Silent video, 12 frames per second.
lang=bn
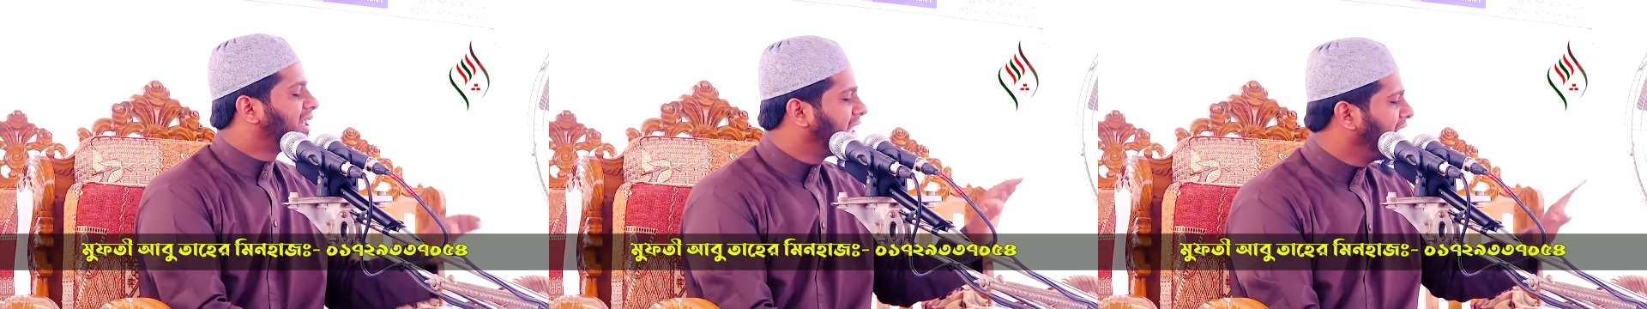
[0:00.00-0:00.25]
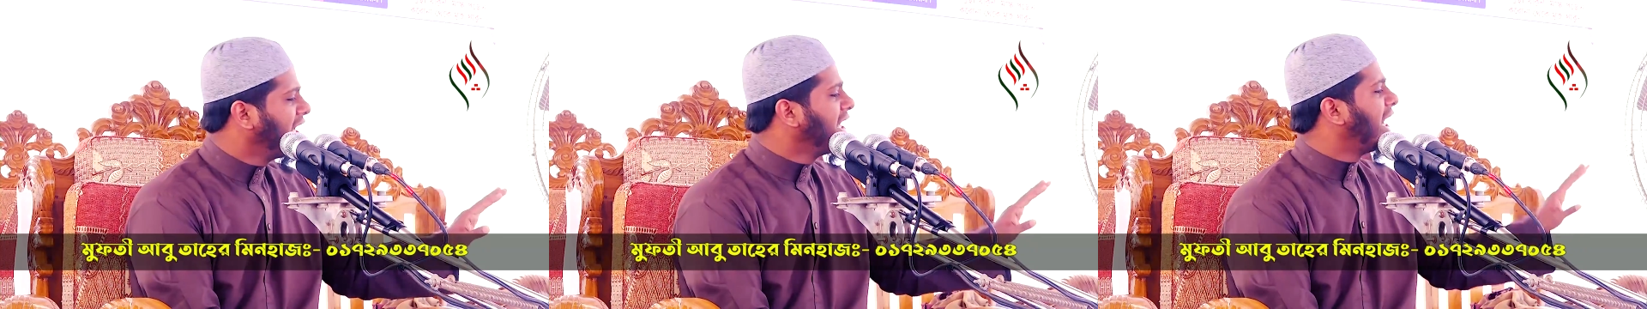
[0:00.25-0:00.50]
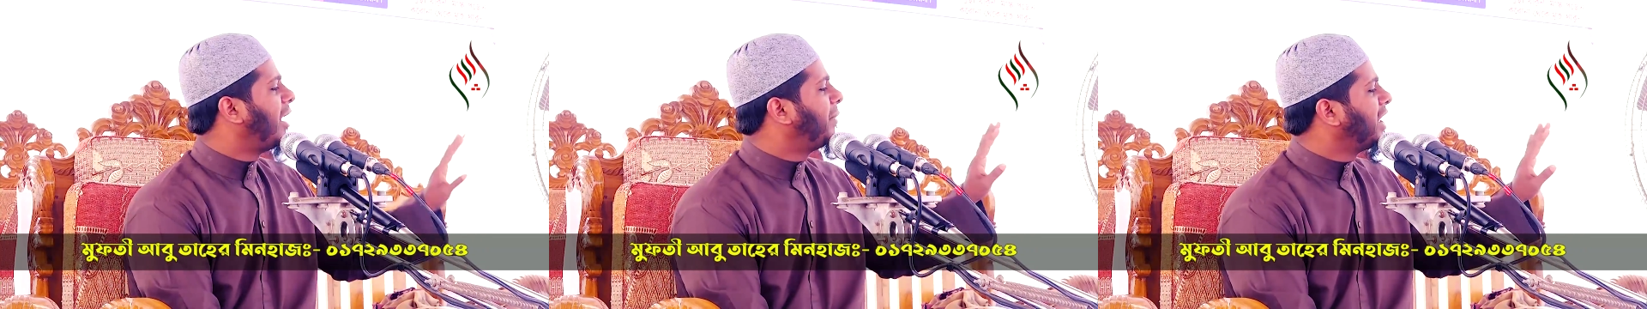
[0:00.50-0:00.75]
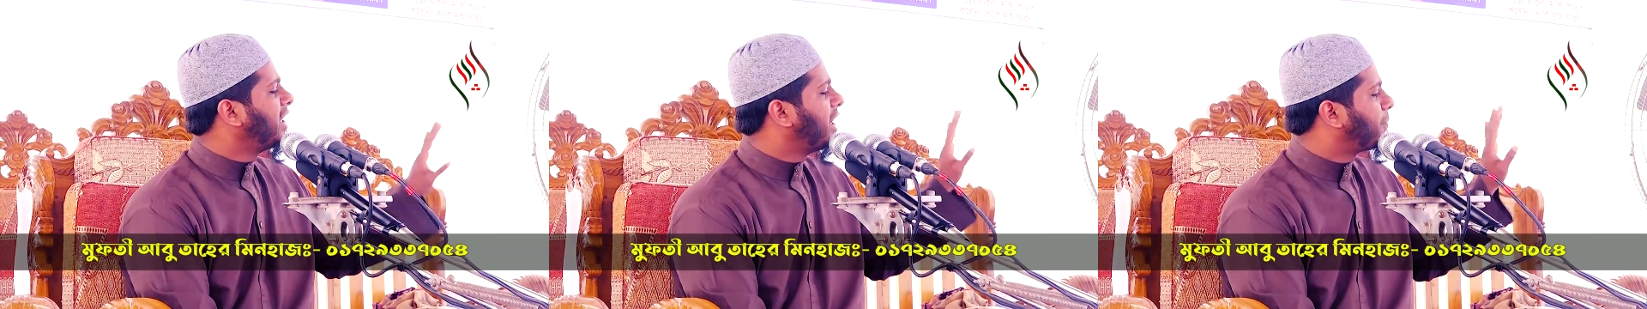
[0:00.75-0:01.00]
তিনি
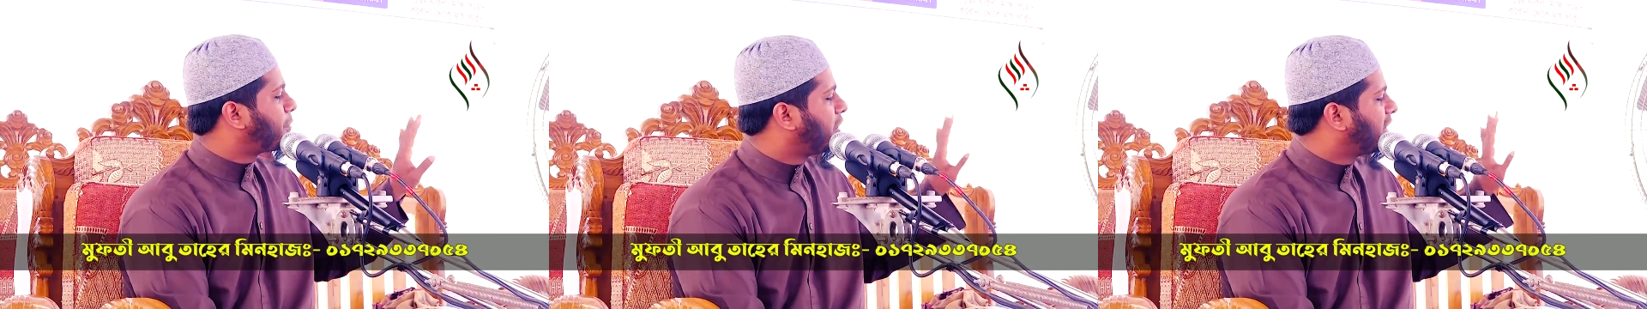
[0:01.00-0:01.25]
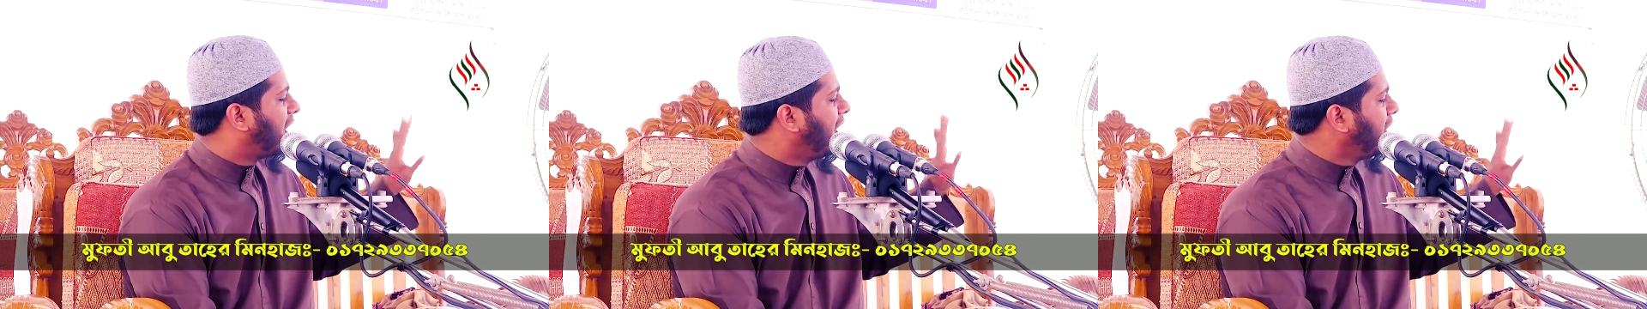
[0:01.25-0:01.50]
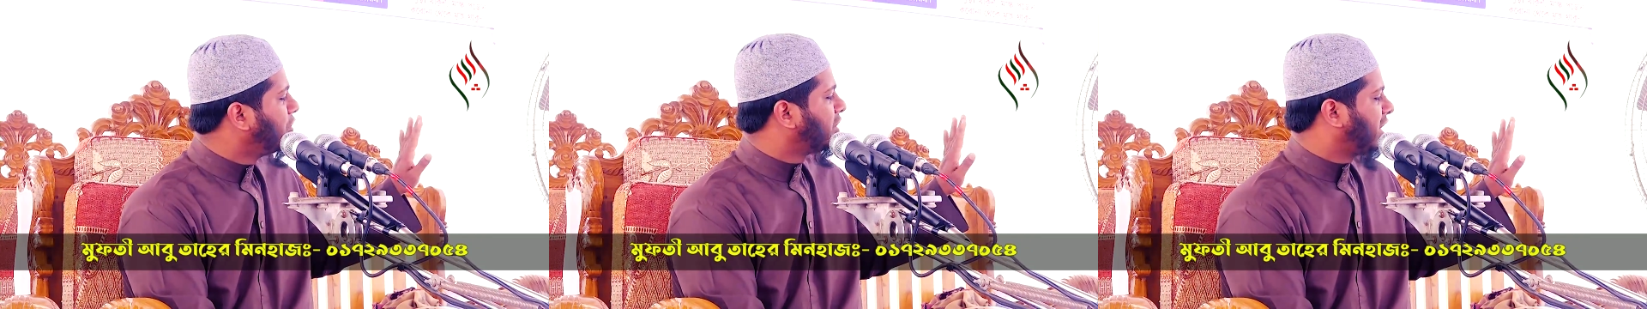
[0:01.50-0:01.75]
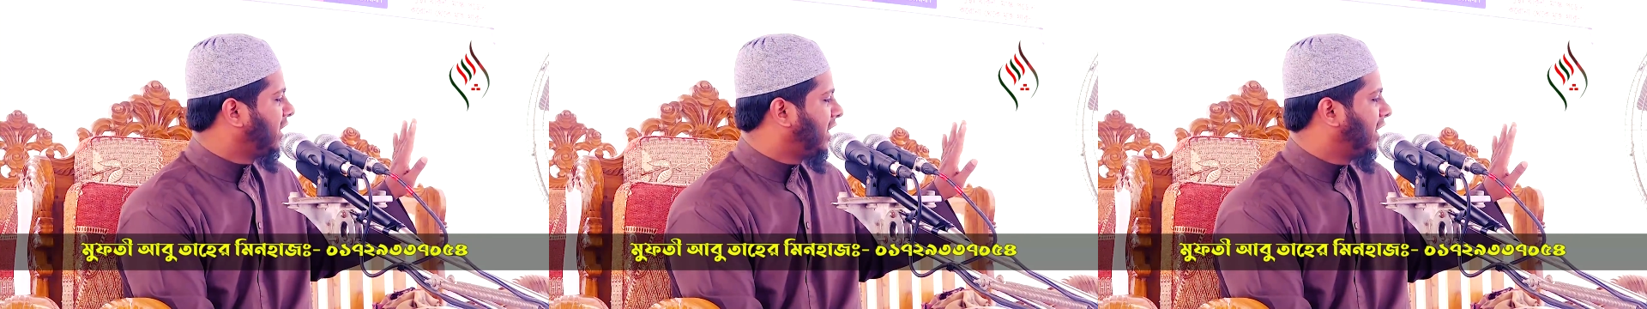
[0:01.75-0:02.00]
আমাদের প্রধান
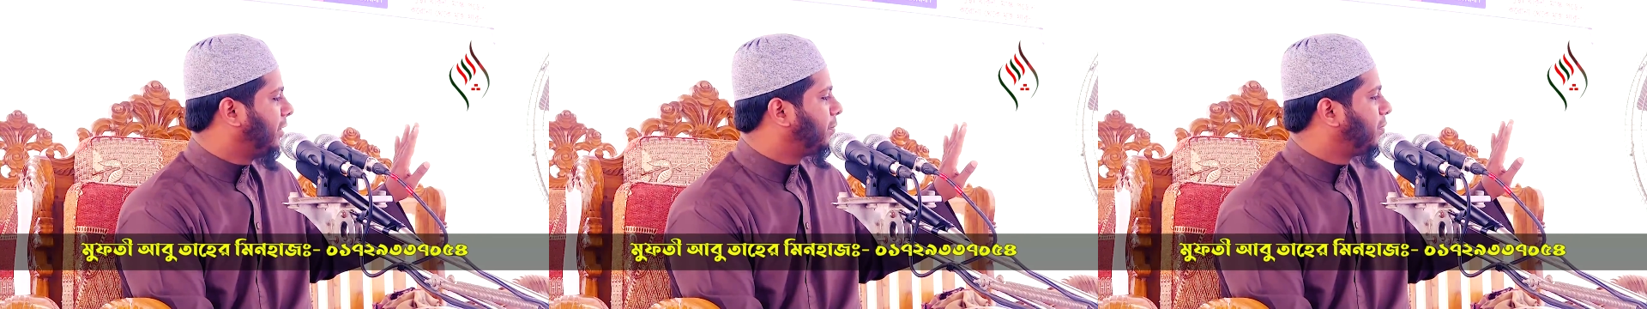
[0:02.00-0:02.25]
অতিথি